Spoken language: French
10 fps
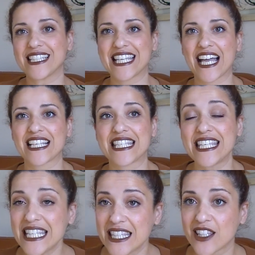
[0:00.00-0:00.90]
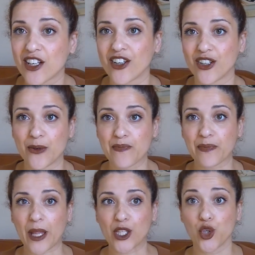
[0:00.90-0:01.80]
d'un site euh,
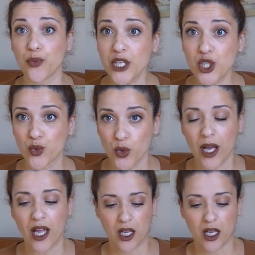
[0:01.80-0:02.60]
de bijoux.